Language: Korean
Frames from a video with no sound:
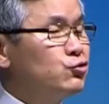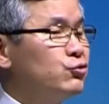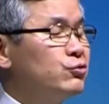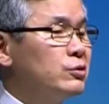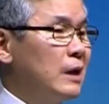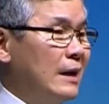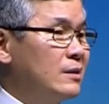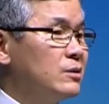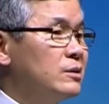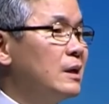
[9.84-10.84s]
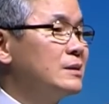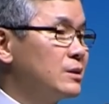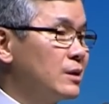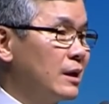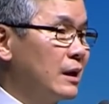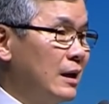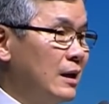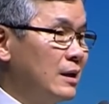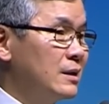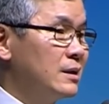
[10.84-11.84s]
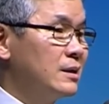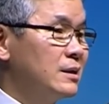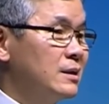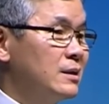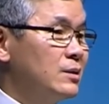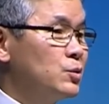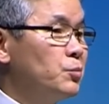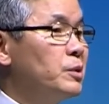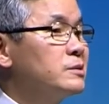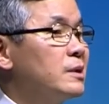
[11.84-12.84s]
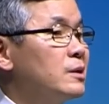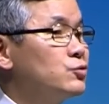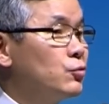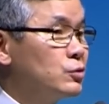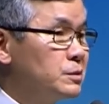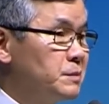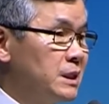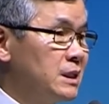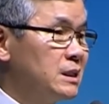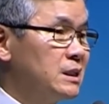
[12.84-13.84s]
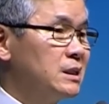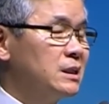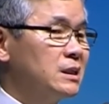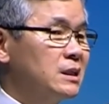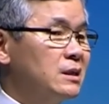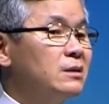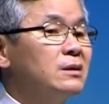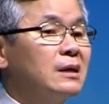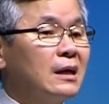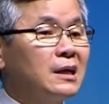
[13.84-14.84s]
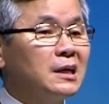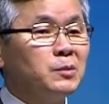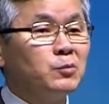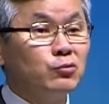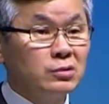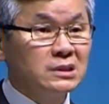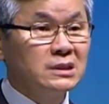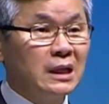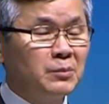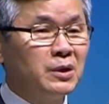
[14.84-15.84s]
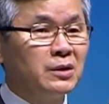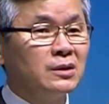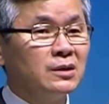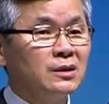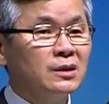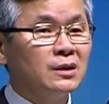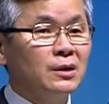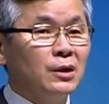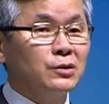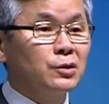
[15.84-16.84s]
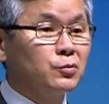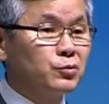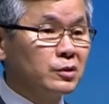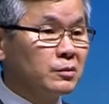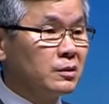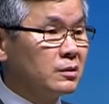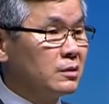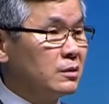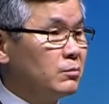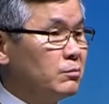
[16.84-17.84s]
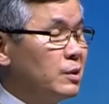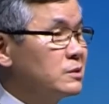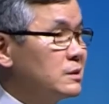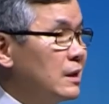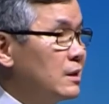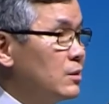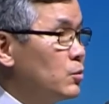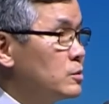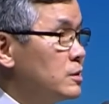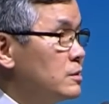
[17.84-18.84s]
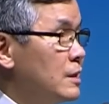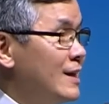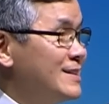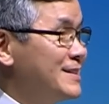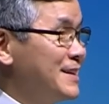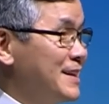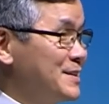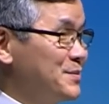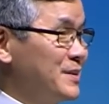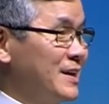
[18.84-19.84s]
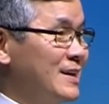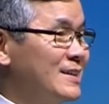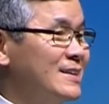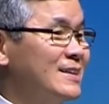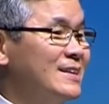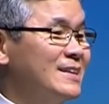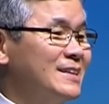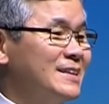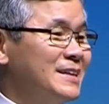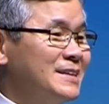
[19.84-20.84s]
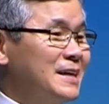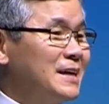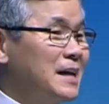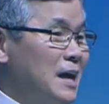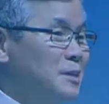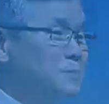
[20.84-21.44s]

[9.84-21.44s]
네 죽을 나이를 네가 정해라. 너 몇 살에 죽고 싶니? 그렇게 하나님이 물으신다면 아, 여러분은 몇 살로 적응하실 것 같습니까? 제가